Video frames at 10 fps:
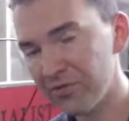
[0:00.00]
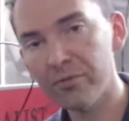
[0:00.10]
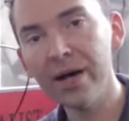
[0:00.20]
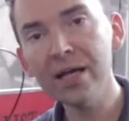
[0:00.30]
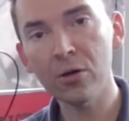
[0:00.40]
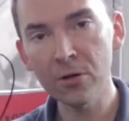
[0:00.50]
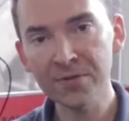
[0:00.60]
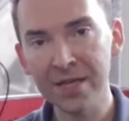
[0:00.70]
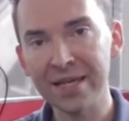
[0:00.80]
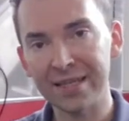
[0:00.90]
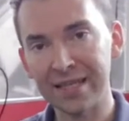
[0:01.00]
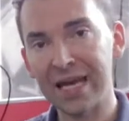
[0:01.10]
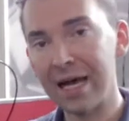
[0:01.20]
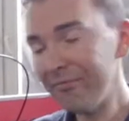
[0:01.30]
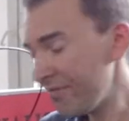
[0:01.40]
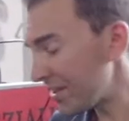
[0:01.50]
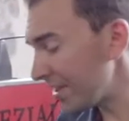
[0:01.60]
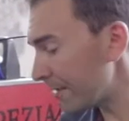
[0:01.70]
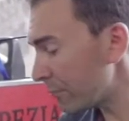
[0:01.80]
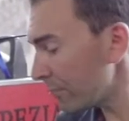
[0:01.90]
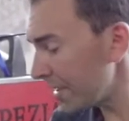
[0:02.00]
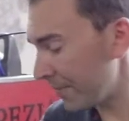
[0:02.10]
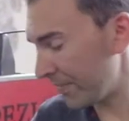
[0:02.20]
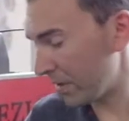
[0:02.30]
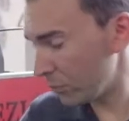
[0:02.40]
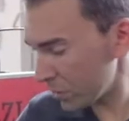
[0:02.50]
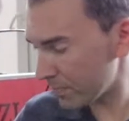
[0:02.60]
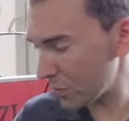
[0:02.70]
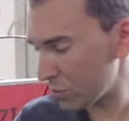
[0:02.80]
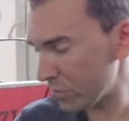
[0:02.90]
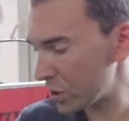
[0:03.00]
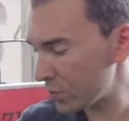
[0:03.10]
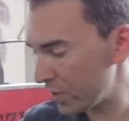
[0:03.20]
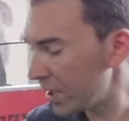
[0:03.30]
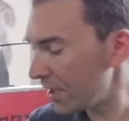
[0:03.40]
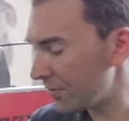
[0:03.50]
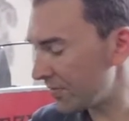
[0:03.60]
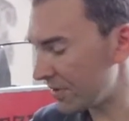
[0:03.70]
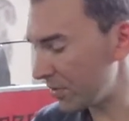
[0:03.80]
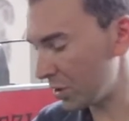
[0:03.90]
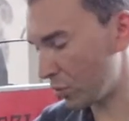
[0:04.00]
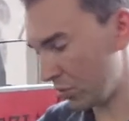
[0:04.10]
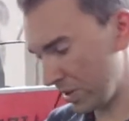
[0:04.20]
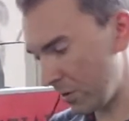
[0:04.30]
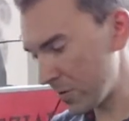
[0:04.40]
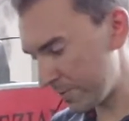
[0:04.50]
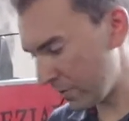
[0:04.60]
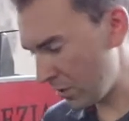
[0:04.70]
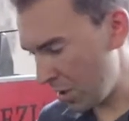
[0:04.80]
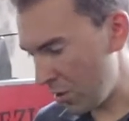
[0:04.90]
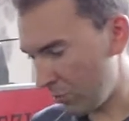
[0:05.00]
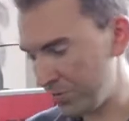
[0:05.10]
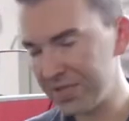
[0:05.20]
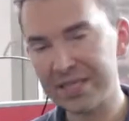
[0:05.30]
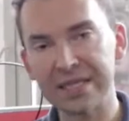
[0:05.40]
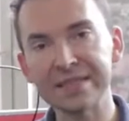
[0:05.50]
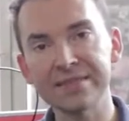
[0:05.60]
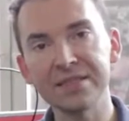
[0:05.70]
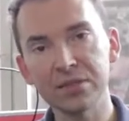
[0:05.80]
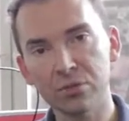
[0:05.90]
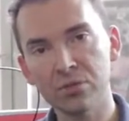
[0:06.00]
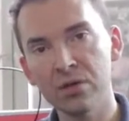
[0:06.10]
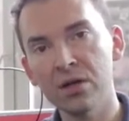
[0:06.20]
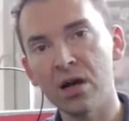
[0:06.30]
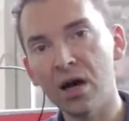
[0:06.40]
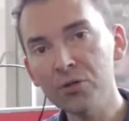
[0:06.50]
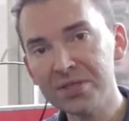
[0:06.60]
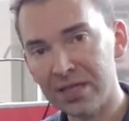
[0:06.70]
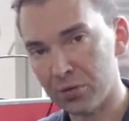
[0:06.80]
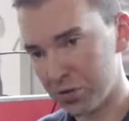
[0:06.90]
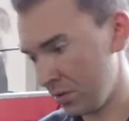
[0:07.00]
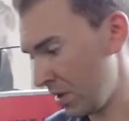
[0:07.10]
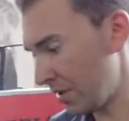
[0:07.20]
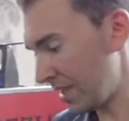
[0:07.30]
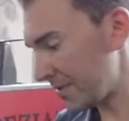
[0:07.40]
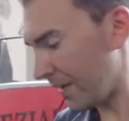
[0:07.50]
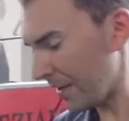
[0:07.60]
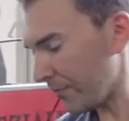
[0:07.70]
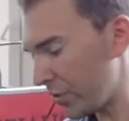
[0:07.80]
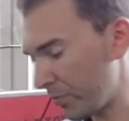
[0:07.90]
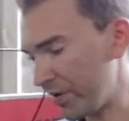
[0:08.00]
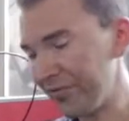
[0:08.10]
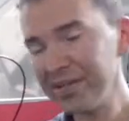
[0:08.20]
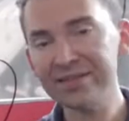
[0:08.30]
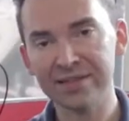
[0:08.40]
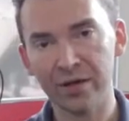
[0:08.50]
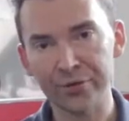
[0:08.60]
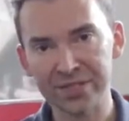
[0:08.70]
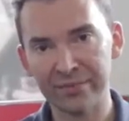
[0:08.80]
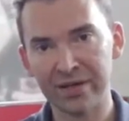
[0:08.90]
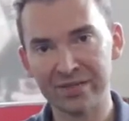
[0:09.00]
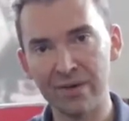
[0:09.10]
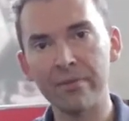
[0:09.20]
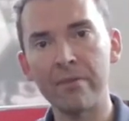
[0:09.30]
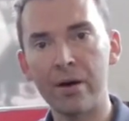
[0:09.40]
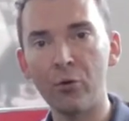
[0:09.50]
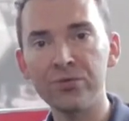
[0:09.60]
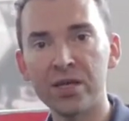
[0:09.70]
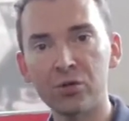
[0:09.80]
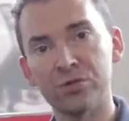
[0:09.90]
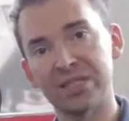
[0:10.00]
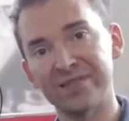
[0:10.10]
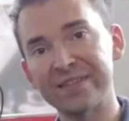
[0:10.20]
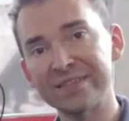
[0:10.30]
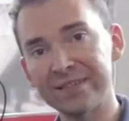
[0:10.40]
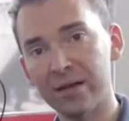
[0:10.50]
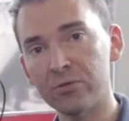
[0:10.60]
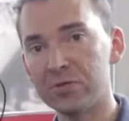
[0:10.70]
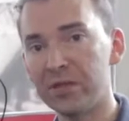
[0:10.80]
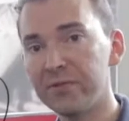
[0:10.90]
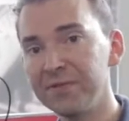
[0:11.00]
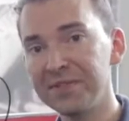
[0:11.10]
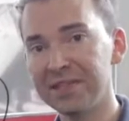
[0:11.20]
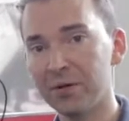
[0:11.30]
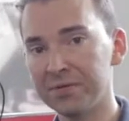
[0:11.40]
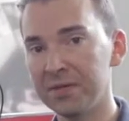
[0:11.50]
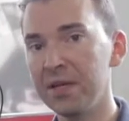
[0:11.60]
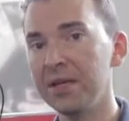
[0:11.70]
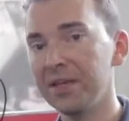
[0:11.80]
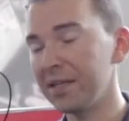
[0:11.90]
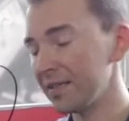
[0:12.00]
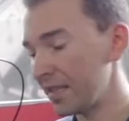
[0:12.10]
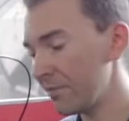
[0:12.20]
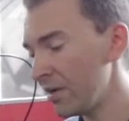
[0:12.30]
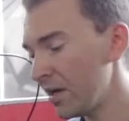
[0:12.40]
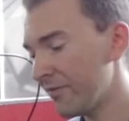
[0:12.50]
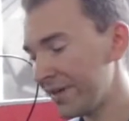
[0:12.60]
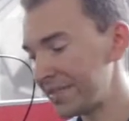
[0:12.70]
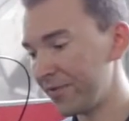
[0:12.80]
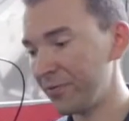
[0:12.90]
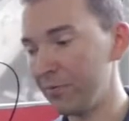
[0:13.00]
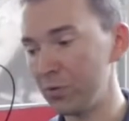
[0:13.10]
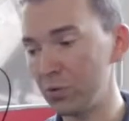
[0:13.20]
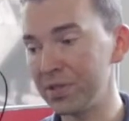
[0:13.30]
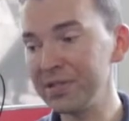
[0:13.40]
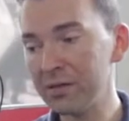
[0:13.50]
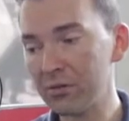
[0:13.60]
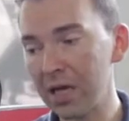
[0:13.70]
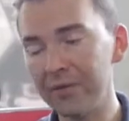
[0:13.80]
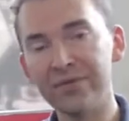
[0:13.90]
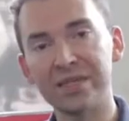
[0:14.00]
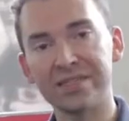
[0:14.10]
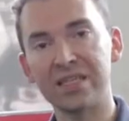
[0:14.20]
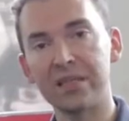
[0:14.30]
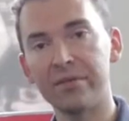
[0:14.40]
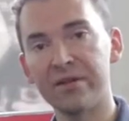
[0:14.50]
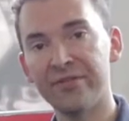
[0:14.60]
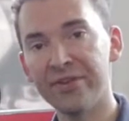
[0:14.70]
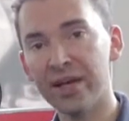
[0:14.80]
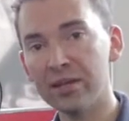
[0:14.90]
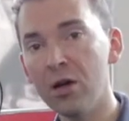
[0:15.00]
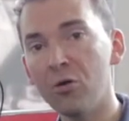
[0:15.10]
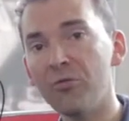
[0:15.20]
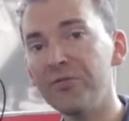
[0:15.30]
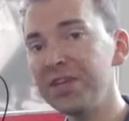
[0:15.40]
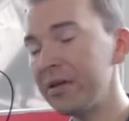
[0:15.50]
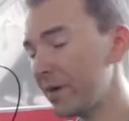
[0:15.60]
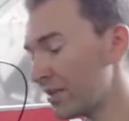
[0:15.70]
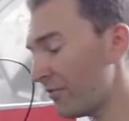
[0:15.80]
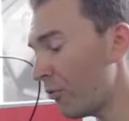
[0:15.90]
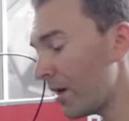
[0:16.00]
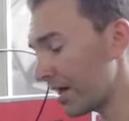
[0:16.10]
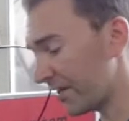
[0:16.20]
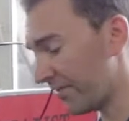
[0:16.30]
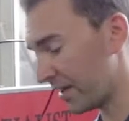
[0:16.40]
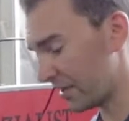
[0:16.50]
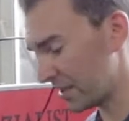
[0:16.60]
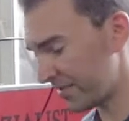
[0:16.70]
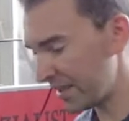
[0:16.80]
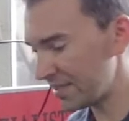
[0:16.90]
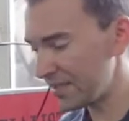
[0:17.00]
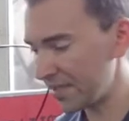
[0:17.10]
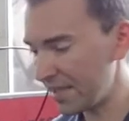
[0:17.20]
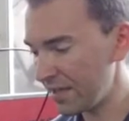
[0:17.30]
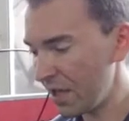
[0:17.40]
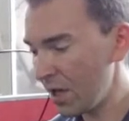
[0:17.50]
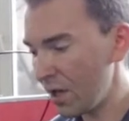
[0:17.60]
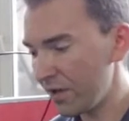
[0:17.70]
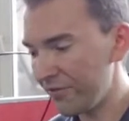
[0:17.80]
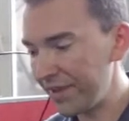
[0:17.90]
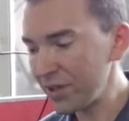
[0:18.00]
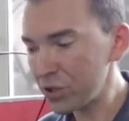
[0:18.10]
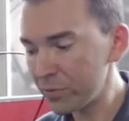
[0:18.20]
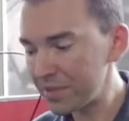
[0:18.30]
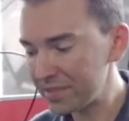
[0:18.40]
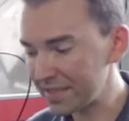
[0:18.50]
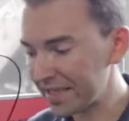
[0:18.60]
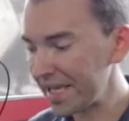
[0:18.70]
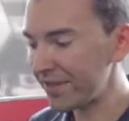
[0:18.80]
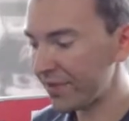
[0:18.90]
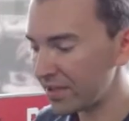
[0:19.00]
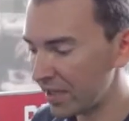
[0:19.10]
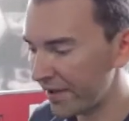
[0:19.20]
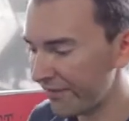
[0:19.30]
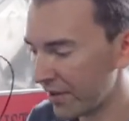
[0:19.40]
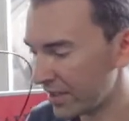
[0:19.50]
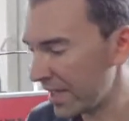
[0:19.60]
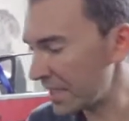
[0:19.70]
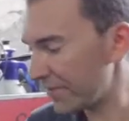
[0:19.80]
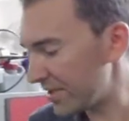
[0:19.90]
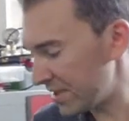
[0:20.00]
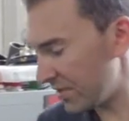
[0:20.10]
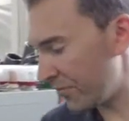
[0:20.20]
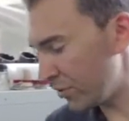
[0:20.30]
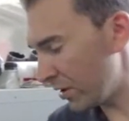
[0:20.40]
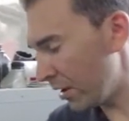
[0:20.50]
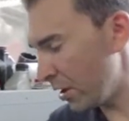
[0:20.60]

vorbeiläuft, dann haben wir hier ein Problem. Dann muss man zum Beispiel diese Mechatronik ausbauen und diese ganzen Dichtungen austauschen. Das macht man nicht bei 40.000, aber das macht man bei 100, 120.000, 150.000, je nachdem, was ihr für eine Motorisierung habt, wie das Getriebe fährt und wie jemand vorher gefahren ist. Weil es ist halt weggeschmissenes Geld, wenn ihr einfach Geld investiert für eine